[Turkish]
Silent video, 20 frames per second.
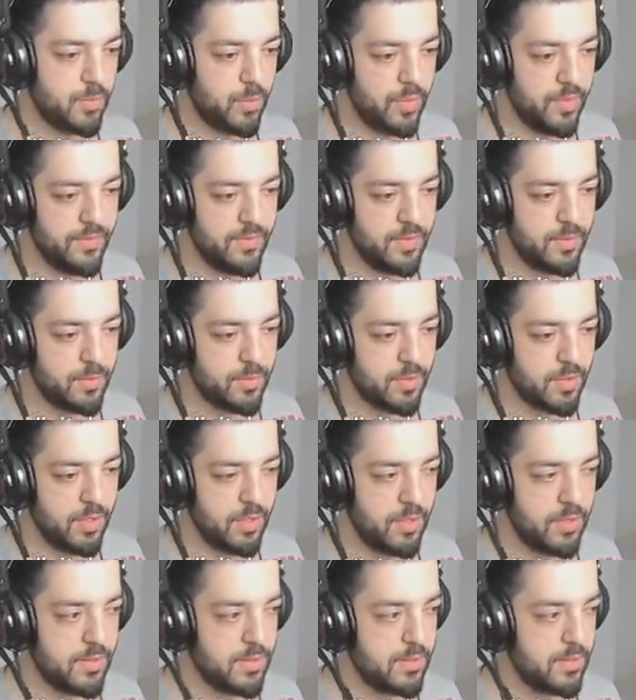Bu evde mi
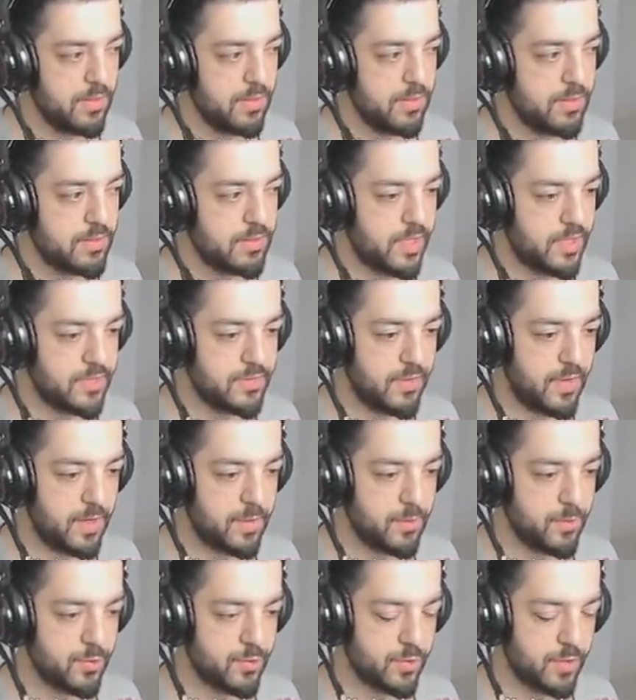ya? Ses
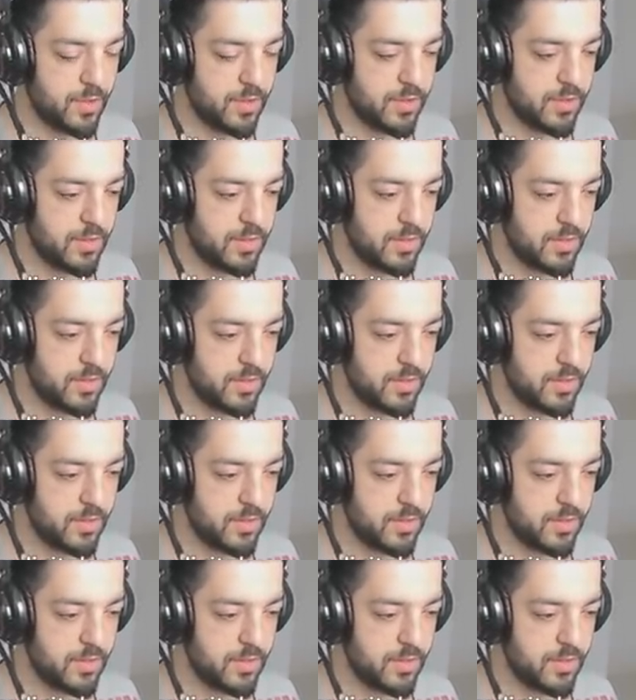vermiyor şu an.